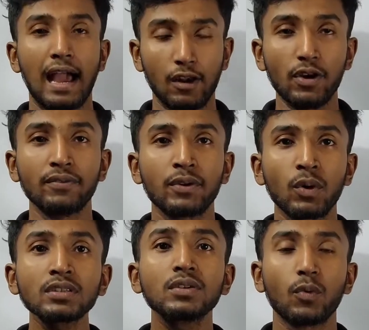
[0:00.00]
হ্যালো
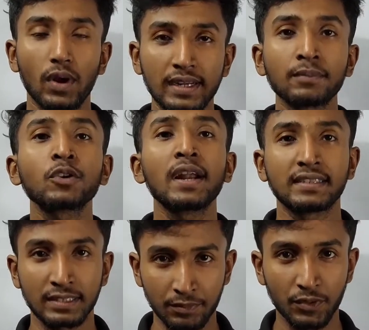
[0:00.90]
এভরিওয়ান ওয়েলকাম টু
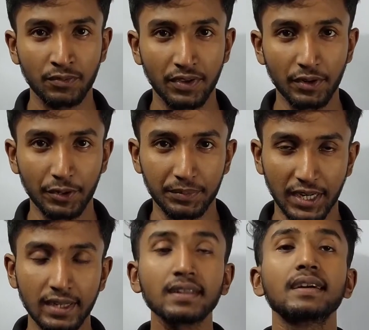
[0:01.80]
লেটস ইমপ্রুভ ইউটিউব
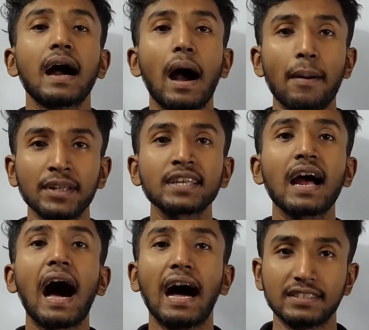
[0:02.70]
চ্যানেল আমাদের
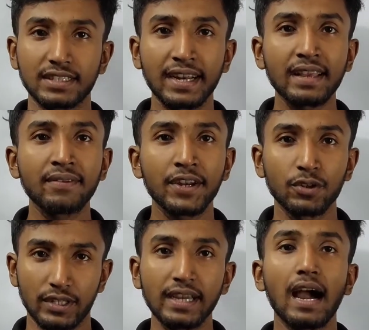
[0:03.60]
আজকের এই
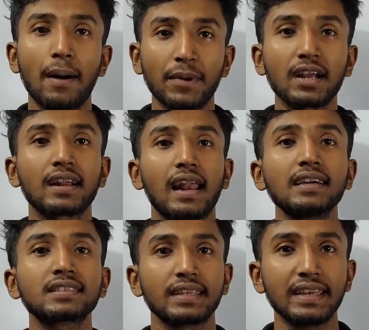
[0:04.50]
ভিডিওতে আমরা
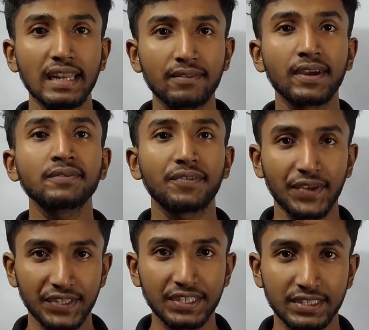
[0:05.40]
ক্লাস ইলেভেন
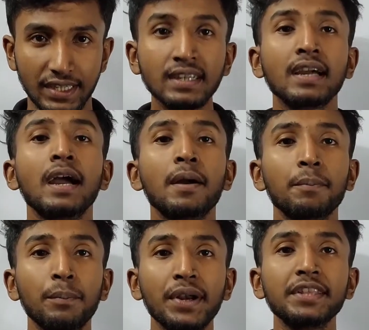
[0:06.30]
ফিজিক্সের
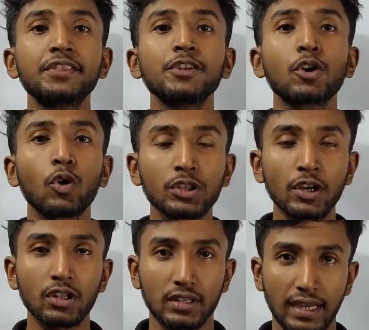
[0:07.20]
বৃত্তীয় গতি
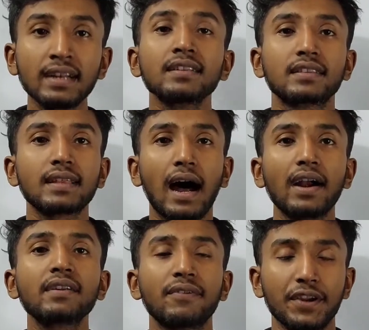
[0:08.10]
অধ্যায়ে
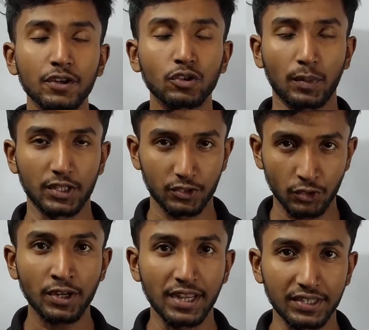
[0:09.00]
থার্ড ভিডিও তোমাদের
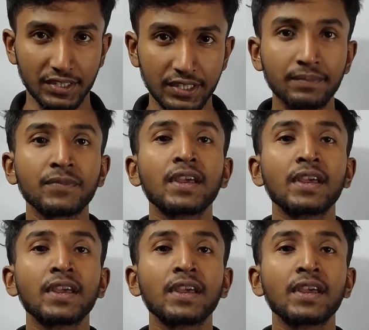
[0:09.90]
জন্য নিয়ে এসেছি